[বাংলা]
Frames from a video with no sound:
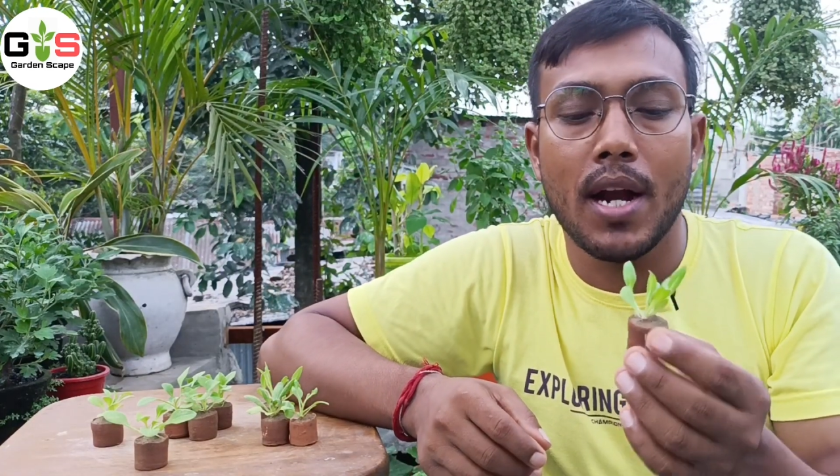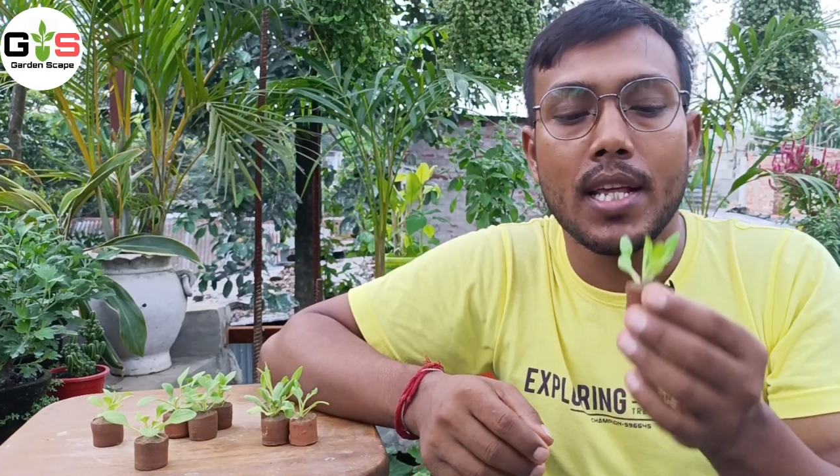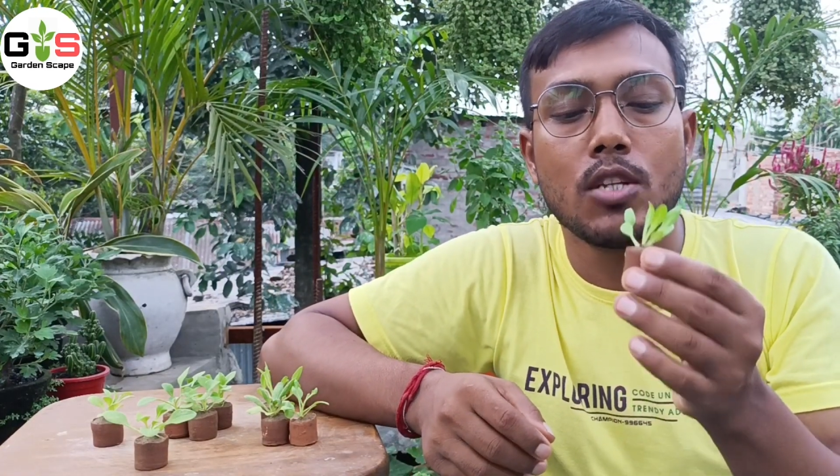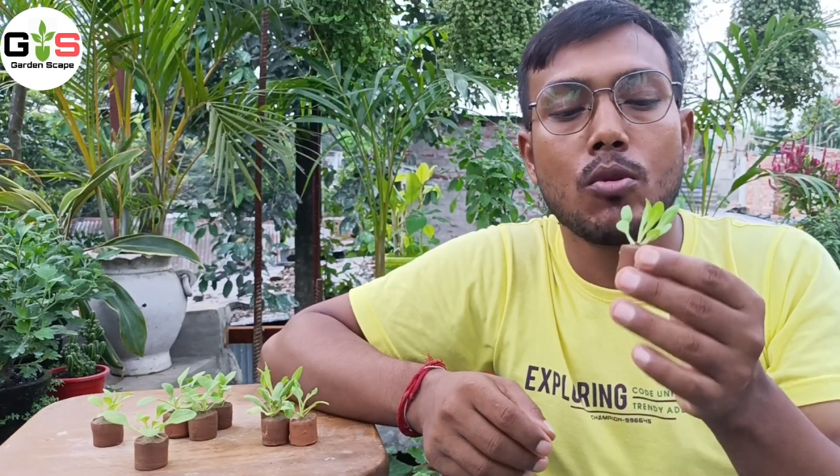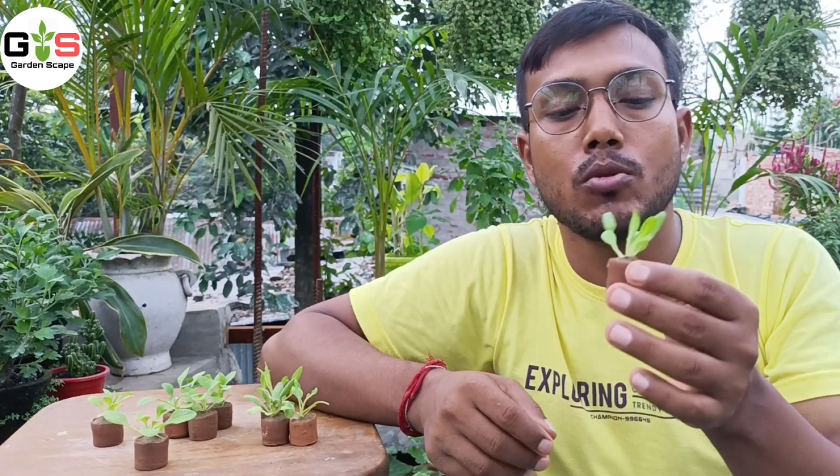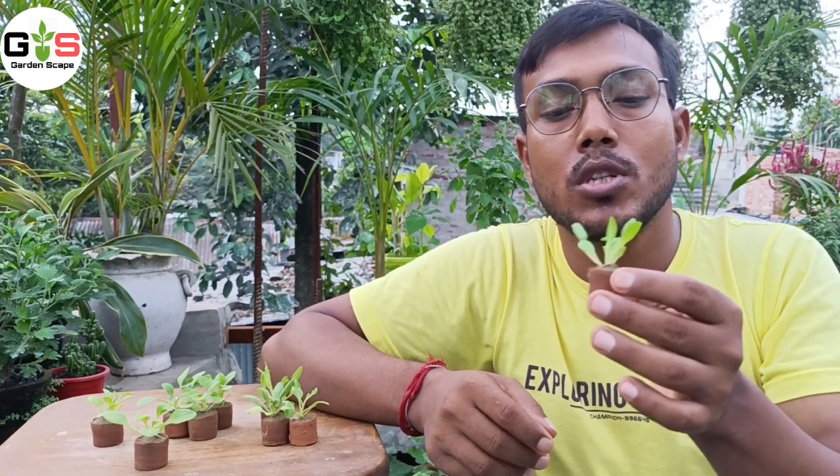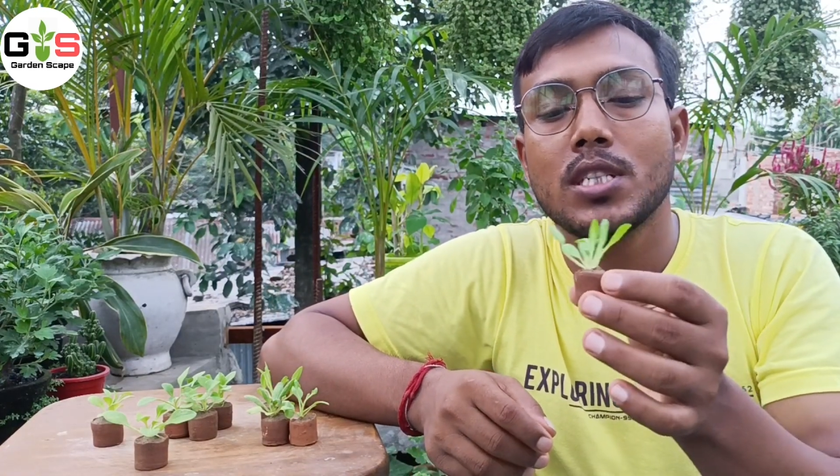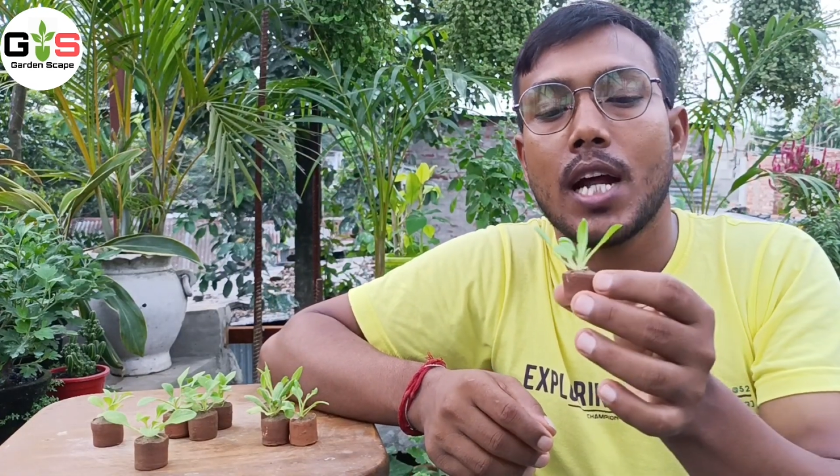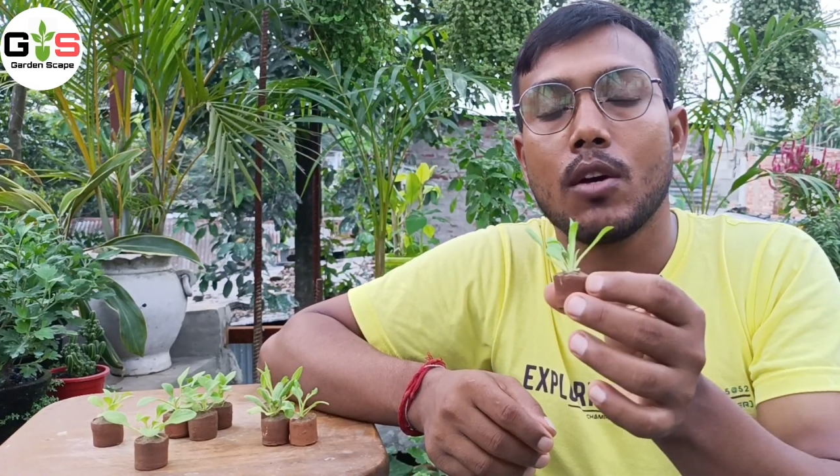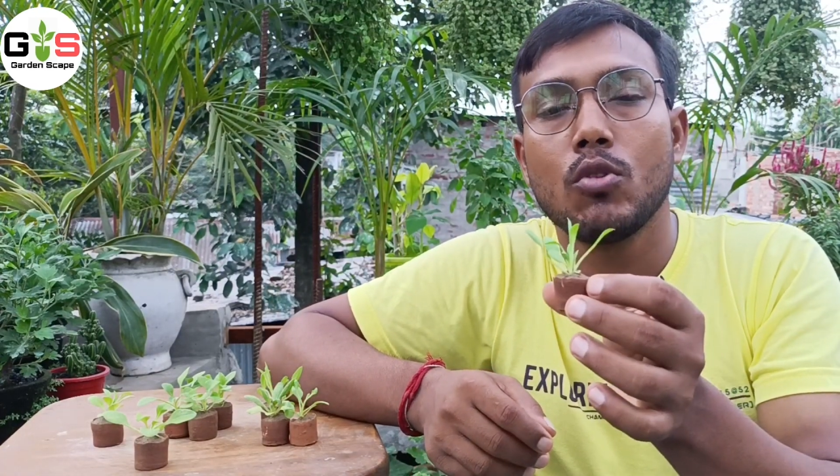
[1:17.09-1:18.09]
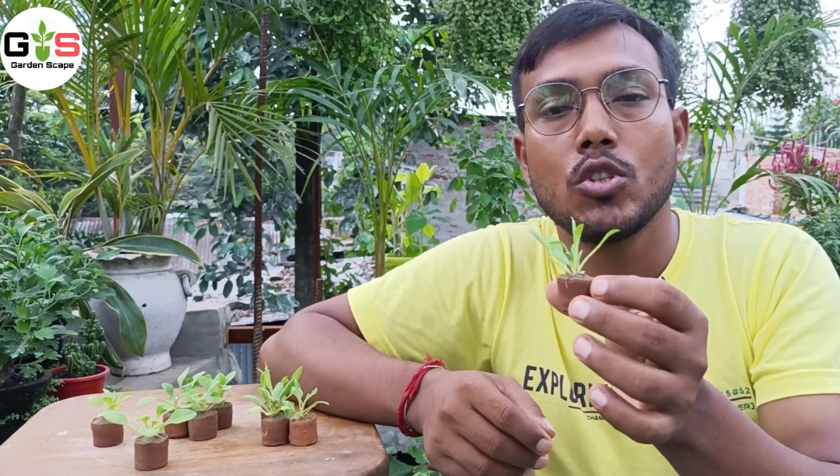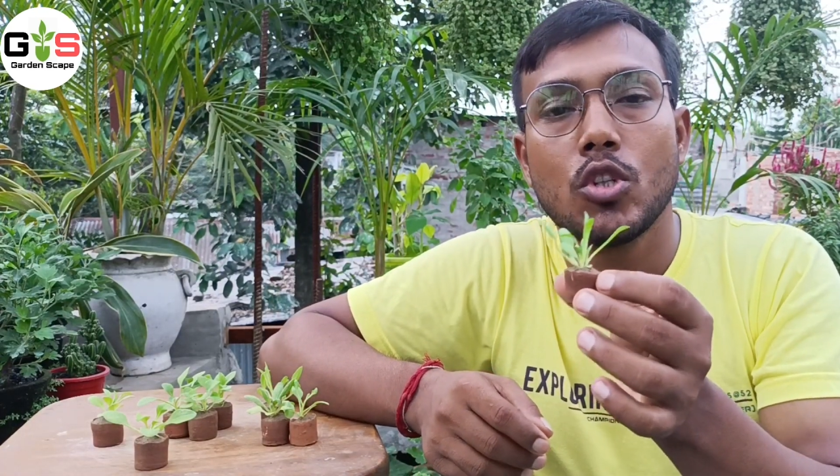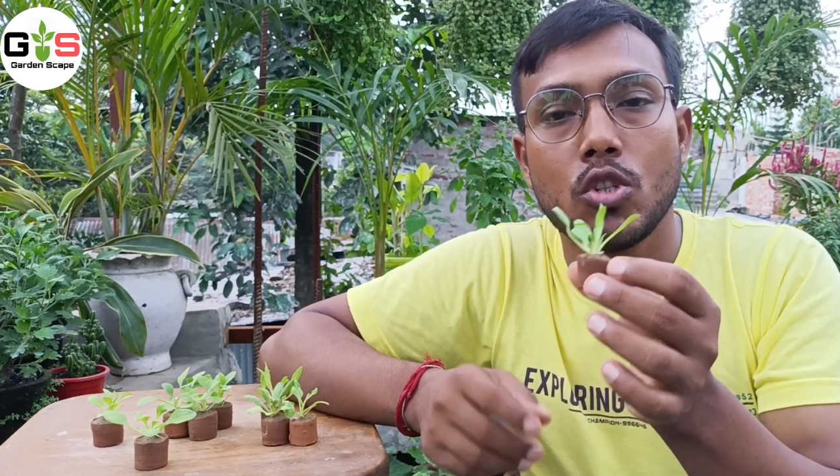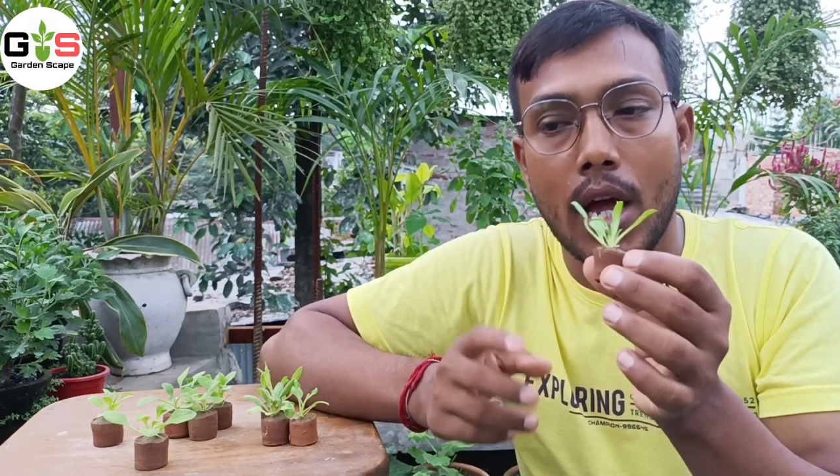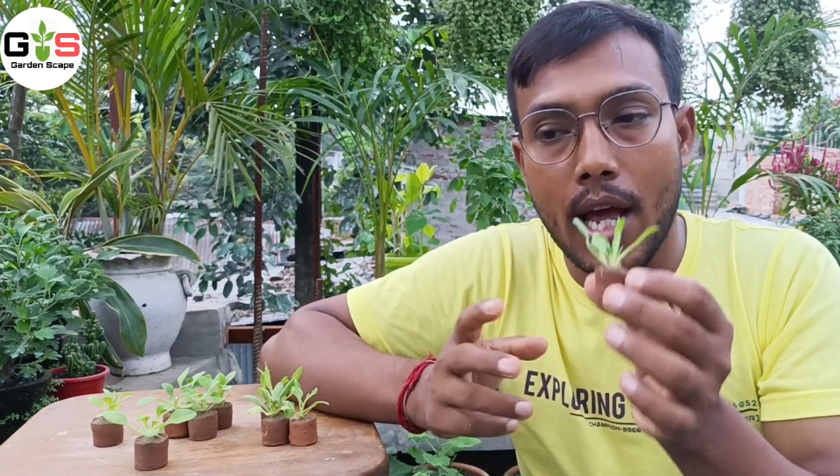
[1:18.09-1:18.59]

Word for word: আর এই সমস্ত চারাগুলি যদি